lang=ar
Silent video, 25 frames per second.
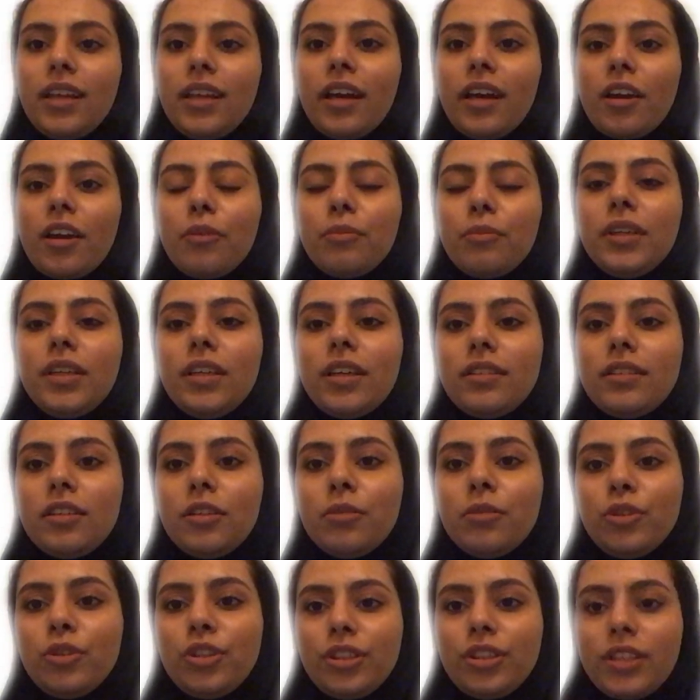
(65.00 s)
العربية
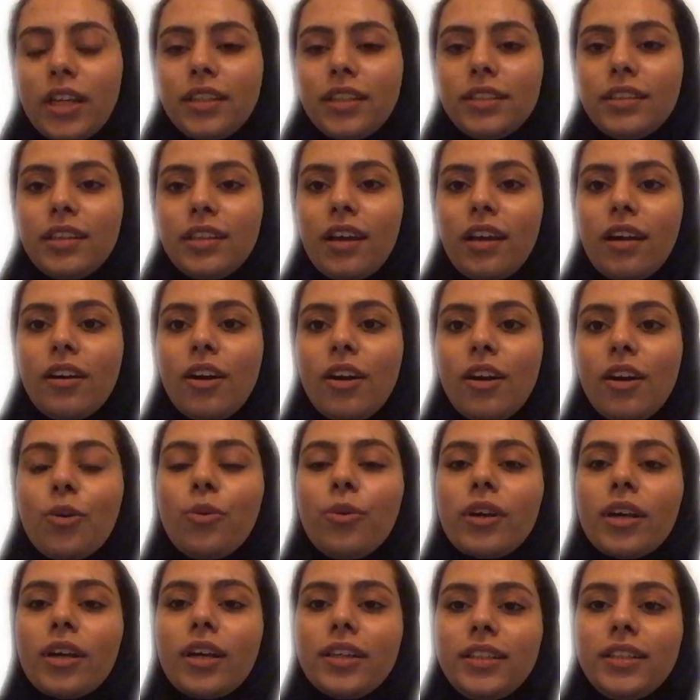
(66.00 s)
المتحدة
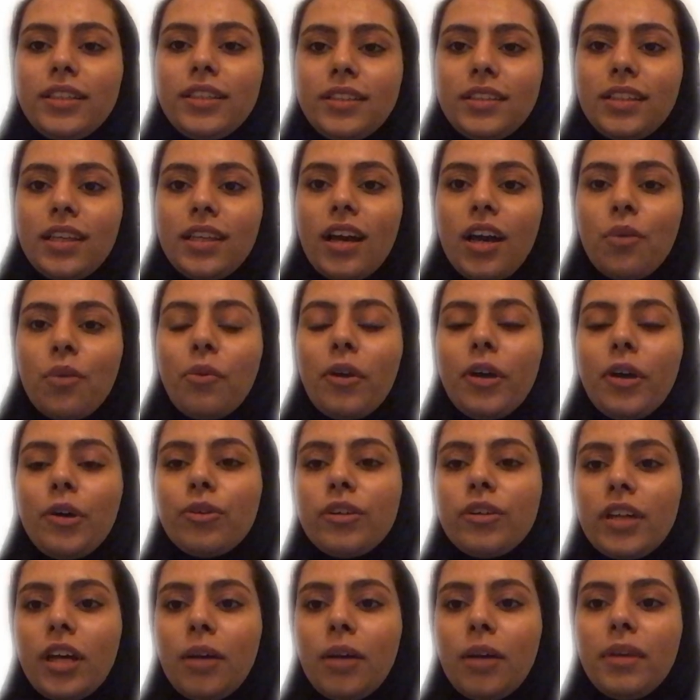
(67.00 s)
ورئيسها
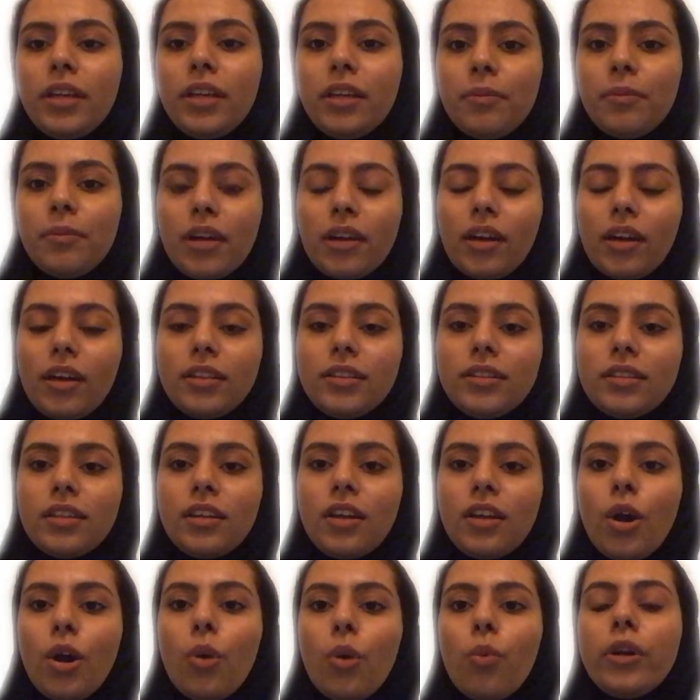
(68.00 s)
وحكام الإمارات
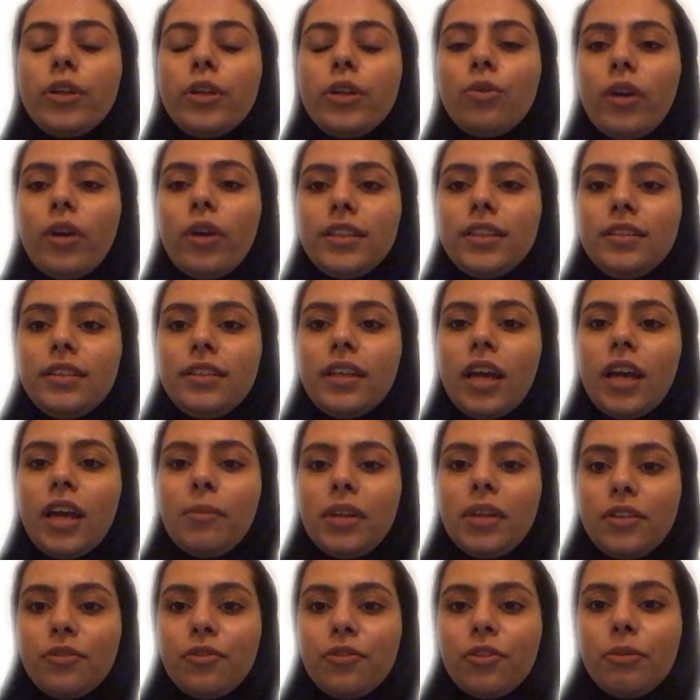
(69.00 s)
ونؤدي
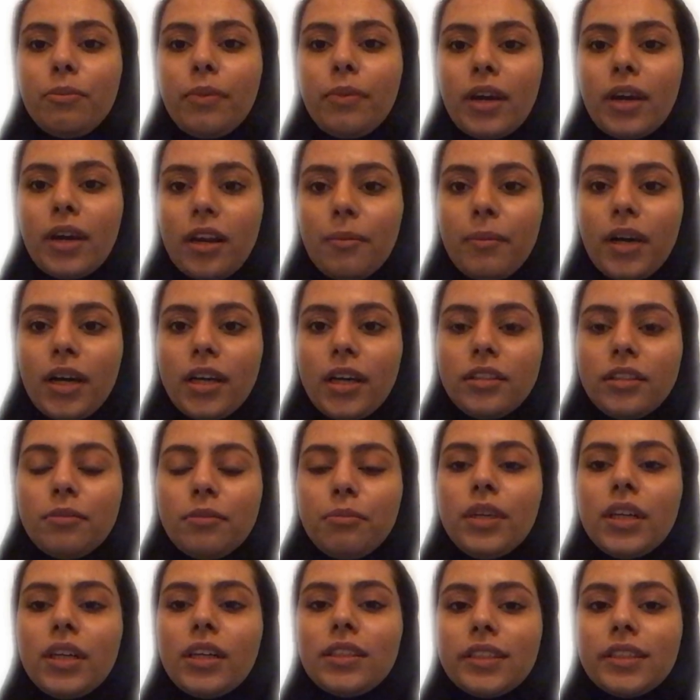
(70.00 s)
عملي في البرلمان
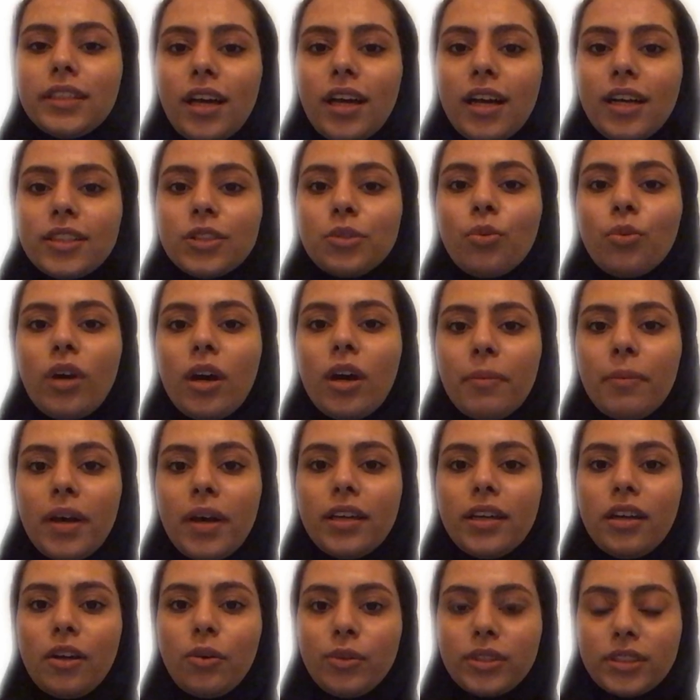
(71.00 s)
بإخلاص
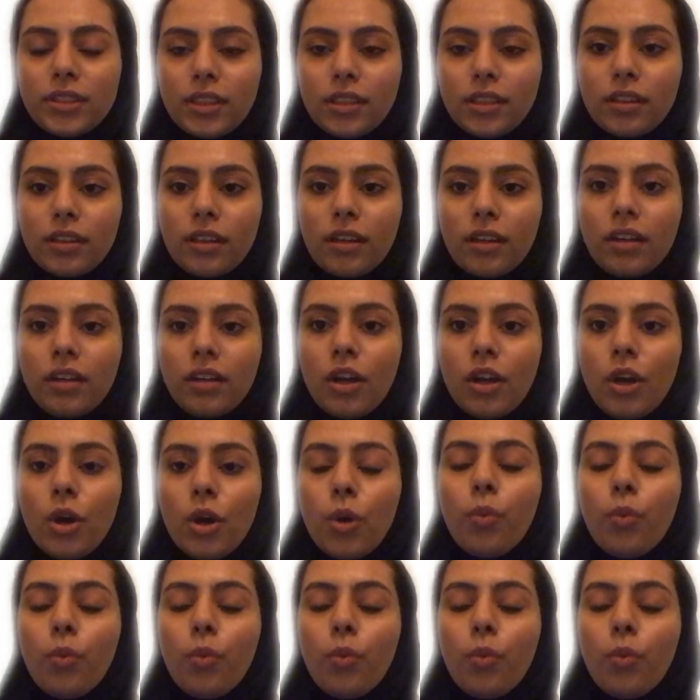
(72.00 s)
وأمانة وصدق وفي